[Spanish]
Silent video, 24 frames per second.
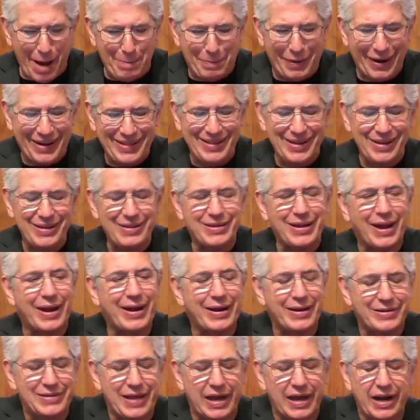a partir
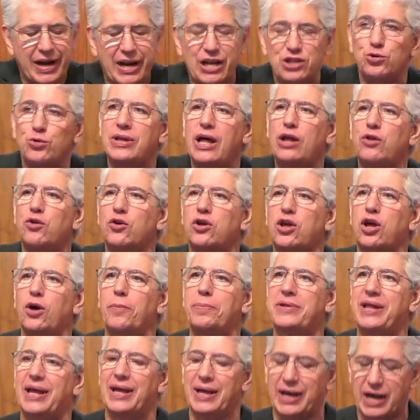del resultado
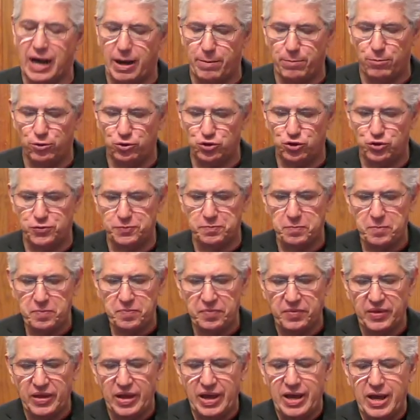que obtengamos.
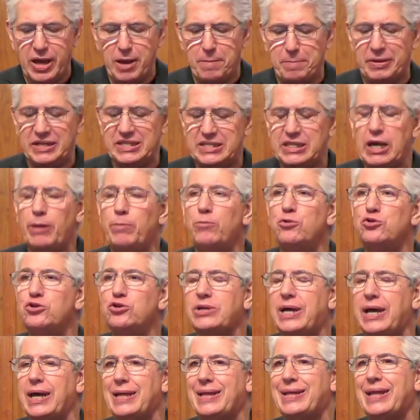
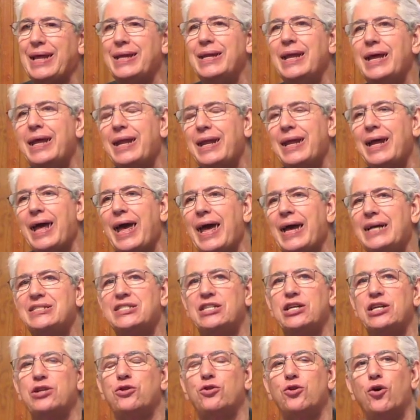Pensamos que tener
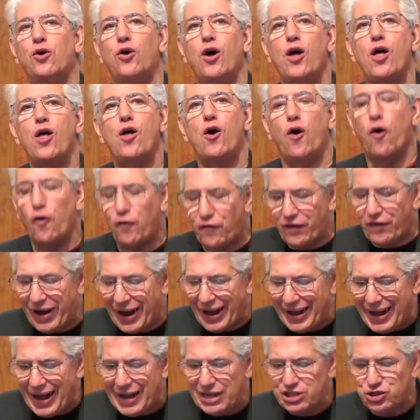éxito o
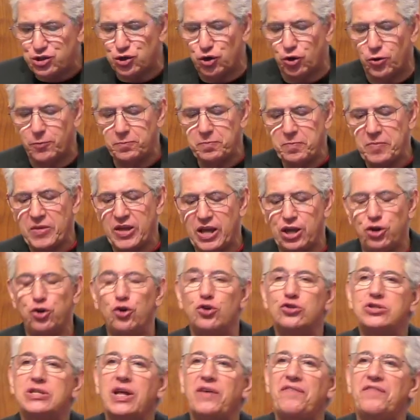fracaso
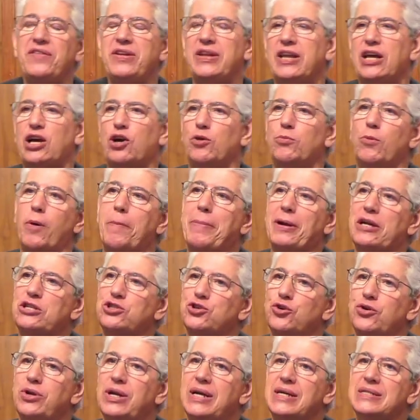nos define como
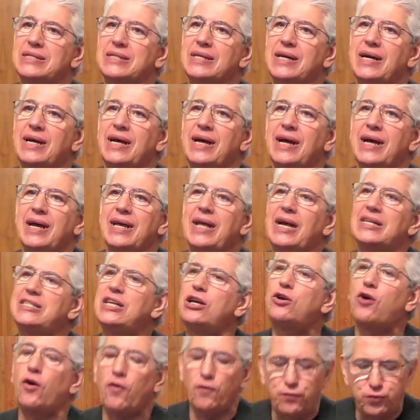personas. Y
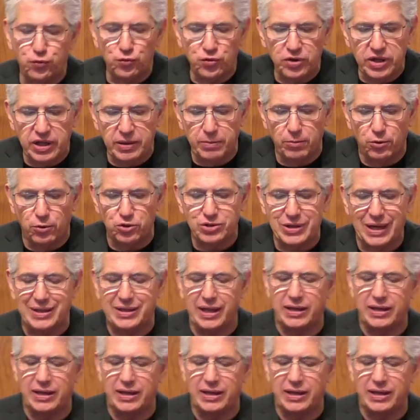así confundimos